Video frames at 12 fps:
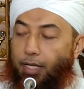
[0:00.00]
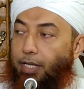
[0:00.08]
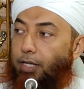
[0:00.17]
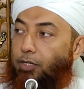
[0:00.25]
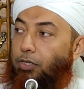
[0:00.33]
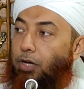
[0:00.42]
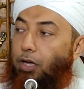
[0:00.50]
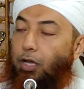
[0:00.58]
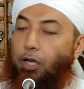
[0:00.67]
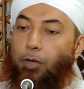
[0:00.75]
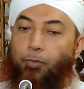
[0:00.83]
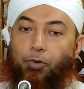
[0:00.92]
তাদের
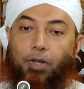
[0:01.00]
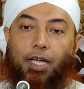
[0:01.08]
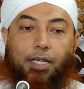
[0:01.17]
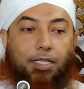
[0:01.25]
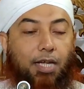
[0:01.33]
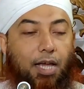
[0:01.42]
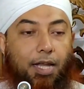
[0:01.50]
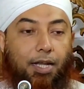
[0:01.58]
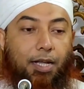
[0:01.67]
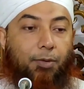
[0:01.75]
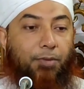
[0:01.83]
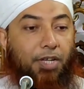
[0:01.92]
সবগুলাকে
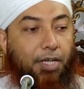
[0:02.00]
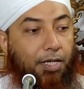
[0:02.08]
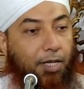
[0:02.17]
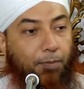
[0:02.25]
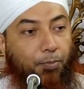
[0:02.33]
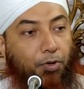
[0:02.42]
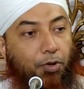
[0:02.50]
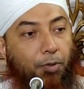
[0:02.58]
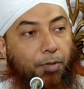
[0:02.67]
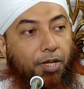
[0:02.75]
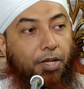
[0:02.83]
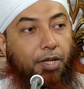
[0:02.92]
জাহান্নামে নিক্ষেপ
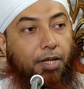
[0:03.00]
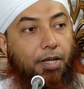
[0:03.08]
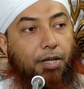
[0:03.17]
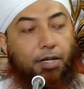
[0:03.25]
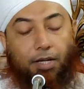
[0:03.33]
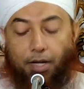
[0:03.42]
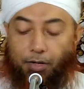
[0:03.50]
করবেন